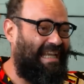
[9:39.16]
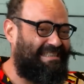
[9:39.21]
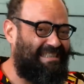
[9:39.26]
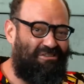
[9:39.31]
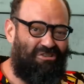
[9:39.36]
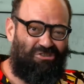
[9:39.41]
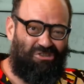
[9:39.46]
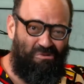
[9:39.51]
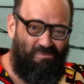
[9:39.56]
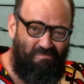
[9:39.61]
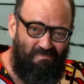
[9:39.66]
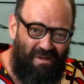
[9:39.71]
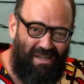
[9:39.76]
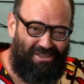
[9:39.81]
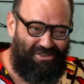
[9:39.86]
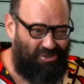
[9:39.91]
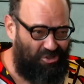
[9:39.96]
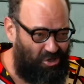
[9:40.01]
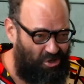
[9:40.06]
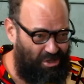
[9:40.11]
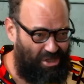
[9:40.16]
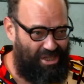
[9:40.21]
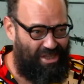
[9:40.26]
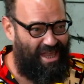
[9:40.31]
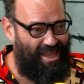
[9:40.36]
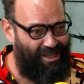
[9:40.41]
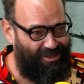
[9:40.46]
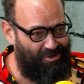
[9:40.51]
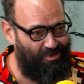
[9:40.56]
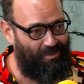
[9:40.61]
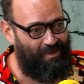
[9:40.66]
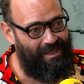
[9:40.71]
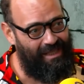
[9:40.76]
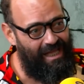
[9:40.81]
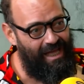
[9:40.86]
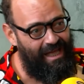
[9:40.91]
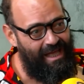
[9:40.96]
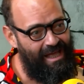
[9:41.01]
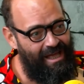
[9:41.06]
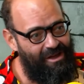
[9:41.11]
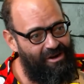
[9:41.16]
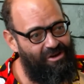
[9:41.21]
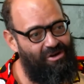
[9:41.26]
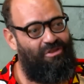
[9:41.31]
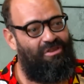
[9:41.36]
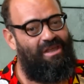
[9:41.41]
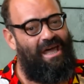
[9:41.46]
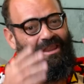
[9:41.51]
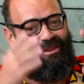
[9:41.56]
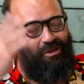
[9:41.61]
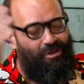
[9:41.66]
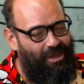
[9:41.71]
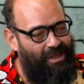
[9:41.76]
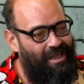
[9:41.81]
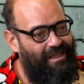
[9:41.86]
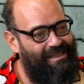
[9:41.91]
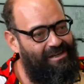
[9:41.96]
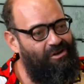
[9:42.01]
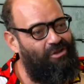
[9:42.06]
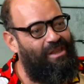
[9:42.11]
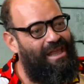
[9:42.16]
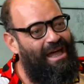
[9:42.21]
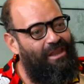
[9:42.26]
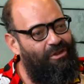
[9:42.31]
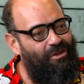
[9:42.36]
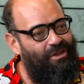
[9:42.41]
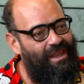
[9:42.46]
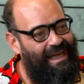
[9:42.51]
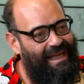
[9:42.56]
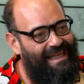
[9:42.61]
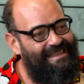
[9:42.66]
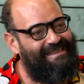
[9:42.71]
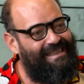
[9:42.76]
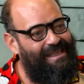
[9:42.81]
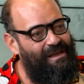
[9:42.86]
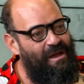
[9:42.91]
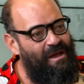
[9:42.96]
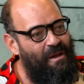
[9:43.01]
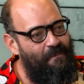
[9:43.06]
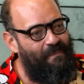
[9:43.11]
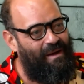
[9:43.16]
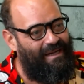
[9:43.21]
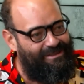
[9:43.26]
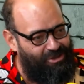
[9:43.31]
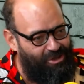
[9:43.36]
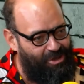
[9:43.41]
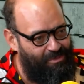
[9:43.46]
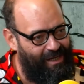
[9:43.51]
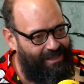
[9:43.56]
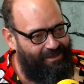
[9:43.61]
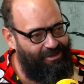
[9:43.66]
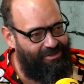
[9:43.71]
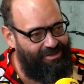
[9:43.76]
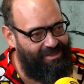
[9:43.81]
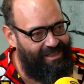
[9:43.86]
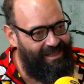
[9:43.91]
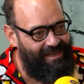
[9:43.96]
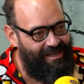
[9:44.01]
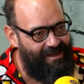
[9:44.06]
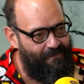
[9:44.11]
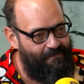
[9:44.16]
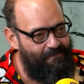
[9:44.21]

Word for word: situación más sórdida de tu vida, rodeado, de, rodeado de gente masturbándose,